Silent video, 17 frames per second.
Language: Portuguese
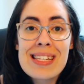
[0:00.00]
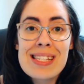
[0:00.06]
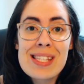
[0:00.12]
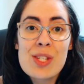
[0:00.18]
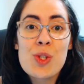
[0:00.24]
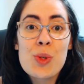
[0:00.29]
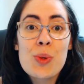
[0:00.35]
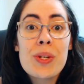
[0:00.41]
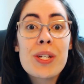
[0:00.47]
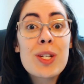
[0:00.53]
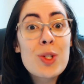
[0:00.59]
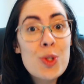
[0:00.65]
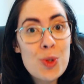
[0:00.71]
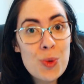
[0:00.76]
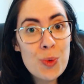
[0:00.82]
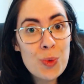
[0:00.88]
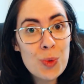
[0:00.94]
decidiu ir
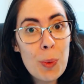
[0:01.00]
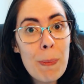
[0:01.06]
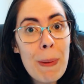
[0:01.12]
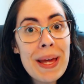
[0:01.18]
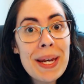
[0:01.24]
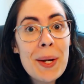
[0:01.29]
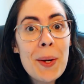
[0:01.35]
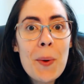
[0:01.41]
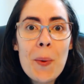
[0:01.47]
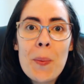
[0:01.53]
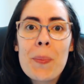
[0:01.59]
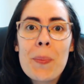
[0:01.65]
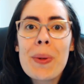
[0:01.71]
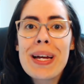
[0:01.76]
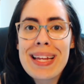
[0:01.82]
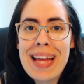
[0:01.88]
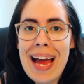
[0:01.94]
junto para
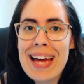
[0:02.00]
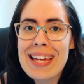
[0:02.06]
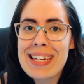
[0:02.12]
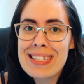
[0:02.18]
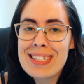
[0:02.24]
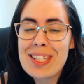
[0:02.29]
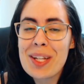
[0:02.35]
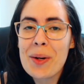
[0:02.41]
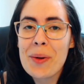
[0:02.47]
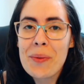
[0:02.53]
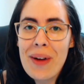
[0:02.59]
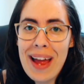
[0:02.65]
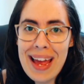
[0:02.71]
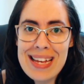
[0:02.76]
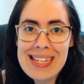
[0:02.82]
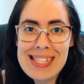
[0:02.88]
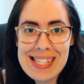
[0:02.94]
acompanhar então
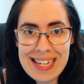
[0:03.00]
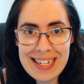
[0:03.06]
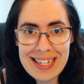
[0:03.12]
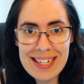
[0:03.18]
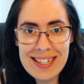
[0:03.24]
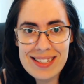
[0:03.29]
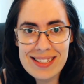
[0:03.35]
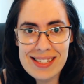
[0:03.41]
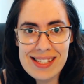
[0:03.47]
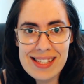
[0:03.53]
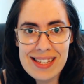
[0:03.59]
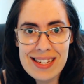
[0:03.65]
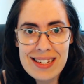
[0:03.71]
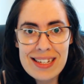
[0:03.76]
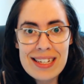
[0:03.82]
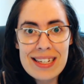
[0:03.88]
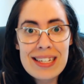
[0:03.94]
essa criança.
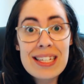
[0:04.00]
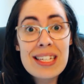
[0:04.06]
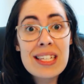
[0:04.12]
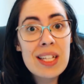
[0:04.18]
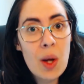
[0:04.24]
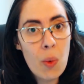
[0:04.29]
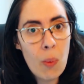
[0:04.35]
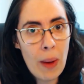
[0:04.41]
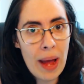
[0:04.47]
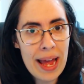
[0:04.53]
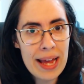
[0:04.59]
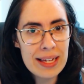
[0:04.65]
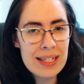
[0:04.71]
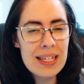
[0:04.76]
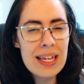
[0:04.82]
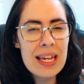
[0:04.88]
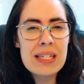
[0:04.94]
E não é
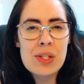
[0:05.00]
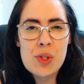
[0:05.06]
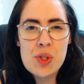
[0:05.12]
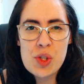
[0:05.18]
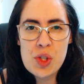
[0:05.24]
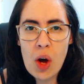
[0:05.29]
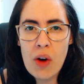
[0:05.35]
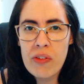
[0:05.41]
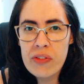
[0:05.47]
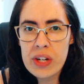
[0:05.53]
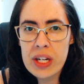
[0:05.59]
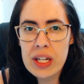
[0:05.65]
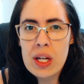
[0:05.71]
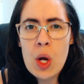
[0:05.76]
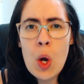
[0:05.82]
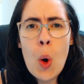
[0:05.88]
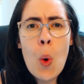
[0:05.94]
que eles
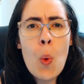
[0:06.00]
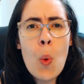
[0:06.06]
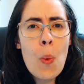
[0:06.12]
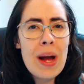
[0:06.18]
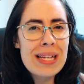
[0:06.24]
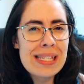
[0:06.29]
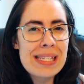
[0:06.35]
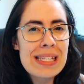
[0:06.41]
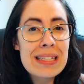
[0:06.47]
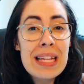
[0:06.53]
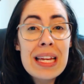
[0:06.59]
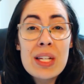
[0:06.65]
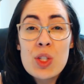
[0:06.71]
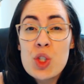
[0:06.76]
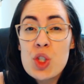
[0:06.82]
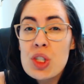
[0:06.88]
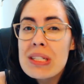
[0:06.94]
sofrem um
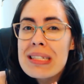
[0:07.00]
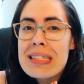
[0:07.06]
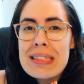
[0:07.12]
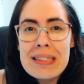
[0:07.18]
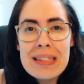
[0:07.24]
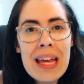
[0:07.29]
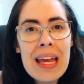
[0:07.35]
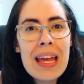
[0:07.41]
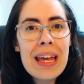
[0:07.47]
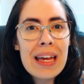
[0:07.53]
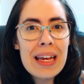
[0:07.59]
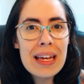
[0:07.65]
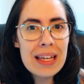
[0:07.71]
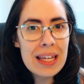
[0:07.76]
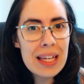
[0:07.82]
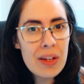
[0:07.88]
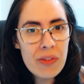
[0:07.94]
acidente
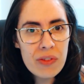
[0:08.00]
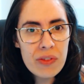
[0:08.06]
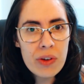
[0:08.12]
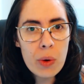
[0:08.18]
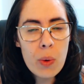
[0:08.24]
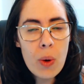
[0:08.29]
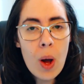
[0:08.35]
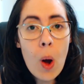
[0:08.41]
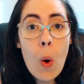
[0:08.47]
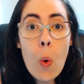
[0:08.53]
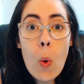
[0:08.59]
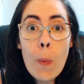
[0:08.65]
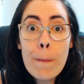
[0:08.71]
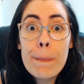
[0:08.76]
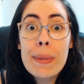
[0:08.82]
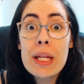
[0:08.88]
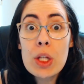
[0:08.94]
terrível.
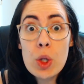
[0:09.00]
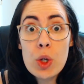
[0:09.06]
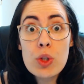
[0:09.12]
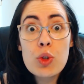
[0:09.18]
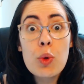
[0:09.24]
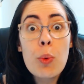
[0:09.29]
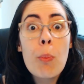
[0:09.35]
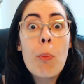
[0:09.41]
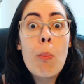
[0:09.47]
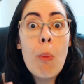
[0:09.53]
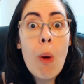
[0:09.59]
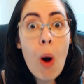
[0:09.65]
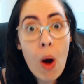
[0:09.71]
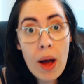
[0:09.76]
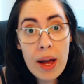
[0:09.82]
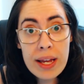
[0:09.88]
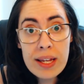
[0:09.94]
O piloto
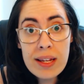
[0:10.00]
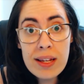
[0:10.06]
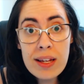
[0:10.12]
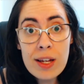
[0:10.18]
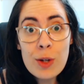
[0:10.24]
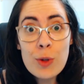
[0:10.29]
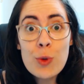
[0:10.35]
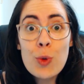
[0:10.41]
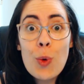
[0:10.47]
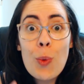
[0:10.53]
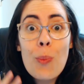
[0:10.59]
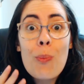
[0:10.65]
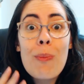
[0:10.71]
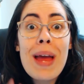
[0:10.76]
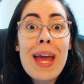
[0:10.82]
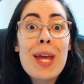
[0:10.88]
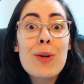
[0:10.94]
morre no
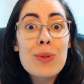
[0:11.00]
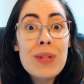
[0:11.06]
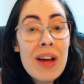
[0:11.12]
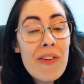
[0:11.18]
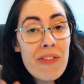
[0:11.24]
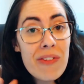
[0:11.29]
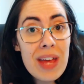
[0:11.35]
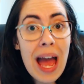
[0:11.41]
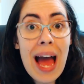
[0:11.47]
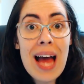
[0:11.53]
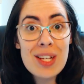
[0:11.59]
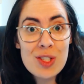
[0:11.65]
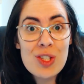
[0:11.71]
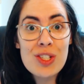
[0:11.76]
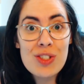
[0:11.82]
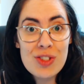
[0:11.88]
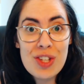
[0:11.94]
meio da
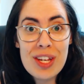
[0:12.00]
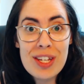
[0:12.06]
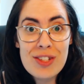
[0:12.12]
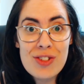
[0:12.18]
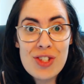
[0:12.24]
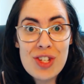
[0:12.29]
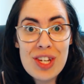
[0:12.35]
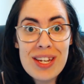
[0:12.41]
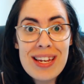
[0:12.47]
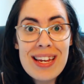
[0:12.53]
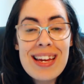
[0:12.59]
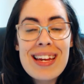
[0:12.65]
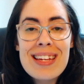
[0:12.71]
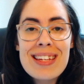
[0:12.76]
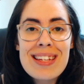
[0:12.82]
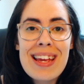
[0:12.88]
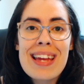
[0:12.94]
viagem, gente,
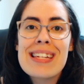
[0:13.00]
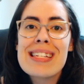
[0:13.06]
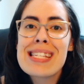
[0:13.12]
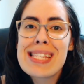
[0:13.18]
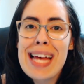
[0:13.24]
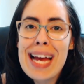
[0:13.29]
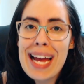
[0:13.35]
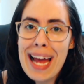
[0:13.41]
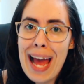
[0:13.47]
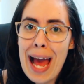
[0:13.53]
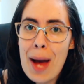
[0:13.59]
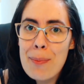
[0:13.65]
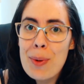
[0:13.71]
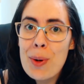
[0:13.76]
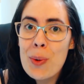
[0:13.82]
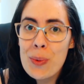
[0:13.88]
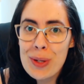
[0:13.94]
e eles
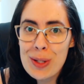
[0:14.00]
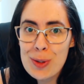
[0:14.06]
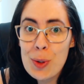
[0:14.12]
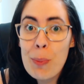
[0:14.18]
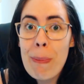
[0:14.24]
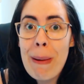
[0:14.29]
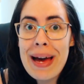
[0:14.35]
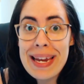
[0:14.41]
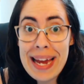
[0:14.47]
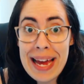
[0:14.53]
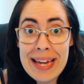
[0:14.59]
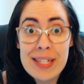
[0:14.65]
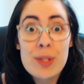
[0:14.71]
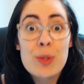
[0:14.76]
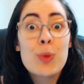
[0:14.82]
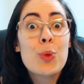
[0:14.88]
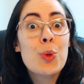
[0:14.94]
acabam indo
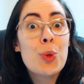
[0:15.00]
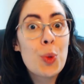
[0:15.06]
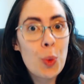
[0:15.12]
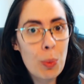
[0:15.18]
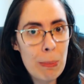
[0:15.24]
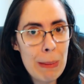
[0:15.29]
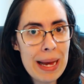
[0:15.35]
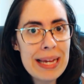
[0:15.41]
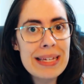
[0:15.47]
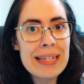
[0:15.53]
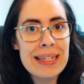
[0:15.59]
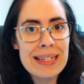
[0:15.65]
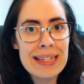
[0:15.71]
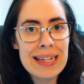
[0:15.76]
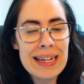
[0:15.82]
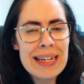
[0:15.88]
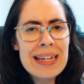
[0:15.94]
parar numa
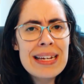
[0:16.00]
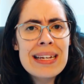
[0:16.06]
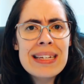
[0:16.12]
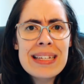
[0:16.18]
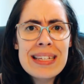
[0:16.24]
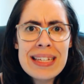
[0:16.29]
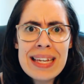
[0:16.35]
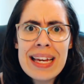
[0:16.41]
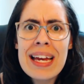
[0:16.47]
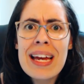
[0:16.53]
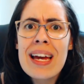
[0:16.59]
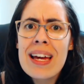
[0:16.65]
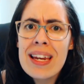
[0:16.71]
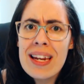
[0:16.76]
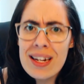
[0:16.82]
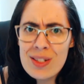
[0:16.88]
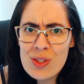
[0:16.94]
ilha. Que
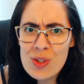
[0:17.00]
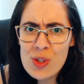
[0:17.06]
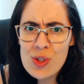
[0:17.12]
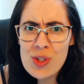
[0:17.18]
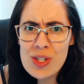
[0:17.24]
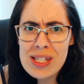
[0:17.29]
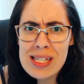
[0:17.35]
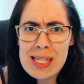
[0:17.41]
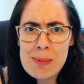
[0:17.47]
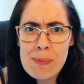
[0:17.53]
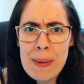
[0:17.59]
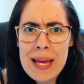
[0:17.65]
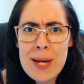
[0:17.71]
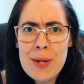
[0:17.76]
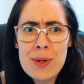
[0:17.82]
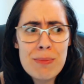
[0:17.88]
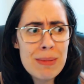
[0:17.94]
grande
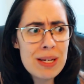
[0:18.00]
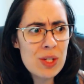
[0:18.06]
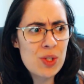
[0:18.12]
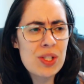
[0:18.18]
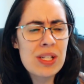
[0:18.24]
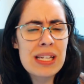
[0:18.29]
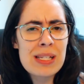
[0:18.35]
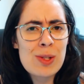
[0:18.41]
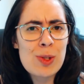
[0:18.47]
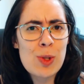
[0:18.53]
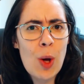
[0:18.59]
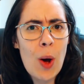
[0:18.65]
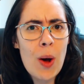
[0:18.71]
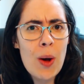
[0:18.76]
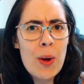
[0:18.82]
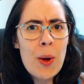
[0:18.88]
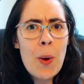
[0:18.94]
desespero! Imaginem
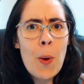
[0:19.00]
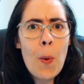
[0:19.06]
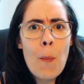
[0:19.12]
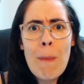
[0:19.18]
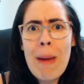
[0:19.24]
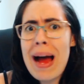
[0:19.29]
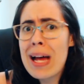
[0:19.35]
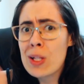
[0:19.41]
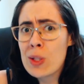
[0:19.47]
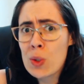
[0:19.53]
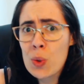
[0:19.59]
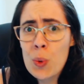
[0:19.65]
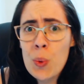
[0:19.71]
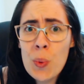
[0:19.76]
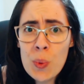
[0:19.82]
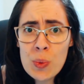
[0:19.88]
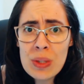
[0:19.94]
só uma
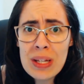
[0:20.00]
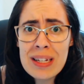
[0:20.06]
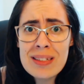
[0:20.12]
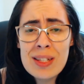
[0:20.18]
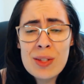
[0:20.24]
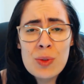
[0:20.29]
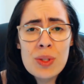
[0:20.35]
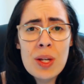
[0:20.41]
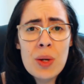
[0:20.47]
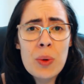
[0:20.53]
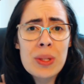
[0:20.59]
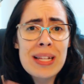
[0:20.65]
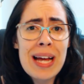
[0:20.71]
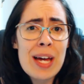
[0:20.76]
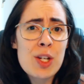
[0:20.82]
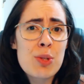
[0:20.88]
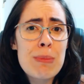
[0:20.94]
adulta tendo que
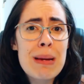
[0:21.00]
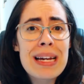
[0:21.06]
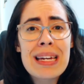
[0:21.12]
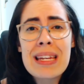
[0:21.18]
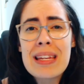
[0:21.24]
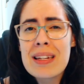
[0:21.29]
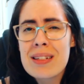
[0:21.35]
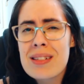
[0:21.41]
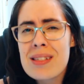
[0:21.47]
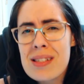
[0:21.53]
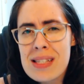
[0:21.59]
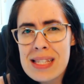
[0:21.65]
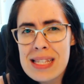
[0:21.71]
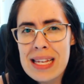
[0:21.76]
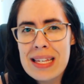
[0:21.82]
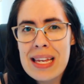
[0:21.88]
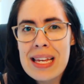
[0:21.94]
cuidar de uma
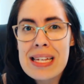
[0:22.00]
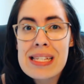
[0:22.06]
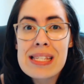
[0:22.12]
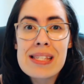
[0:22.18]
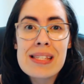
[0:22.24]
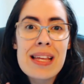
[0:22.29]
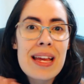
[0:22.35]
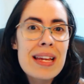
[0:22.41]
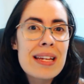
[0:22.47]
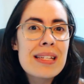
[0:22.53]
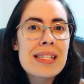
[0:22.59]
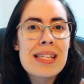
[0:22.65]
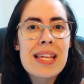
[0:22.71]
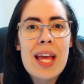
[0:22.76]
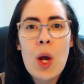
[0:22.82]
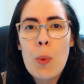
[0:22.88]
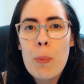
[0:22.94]
criança que recém
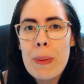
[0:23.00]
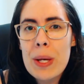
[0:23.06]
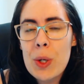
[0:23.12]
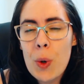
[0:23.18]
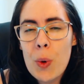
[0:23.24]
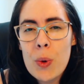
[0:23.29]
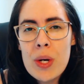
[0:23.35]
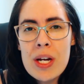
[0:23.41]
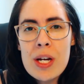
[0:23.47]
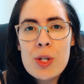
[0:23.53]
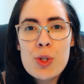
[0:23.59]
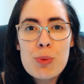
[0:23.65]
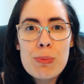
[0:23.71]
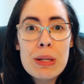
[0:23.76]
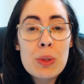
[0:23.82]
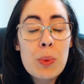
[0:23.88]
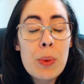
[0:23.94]
se recuperou
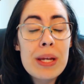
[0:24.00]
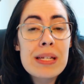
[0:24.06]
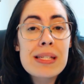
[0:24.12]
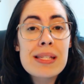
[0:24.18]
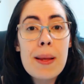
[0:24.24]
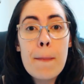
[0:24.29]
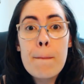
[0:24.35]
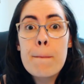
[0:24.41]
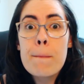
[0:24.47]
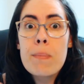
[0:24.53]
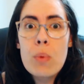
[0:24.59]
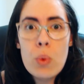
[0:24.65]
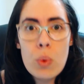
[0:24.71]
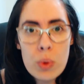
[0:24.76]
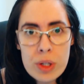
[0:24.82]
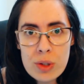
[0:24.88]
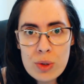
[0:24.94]
de uma doença
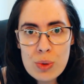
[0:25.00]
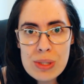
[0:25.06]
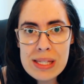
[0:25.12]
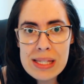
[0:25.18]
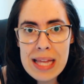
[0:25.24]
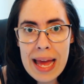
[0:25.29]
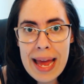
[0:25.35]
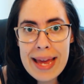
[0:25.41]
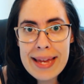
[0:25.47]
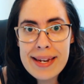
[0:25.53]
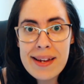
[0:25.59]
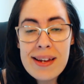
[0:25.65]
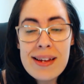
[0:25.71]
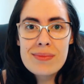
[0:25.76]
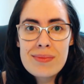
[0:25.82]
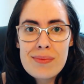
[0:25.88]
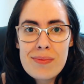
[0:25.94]
muito séria,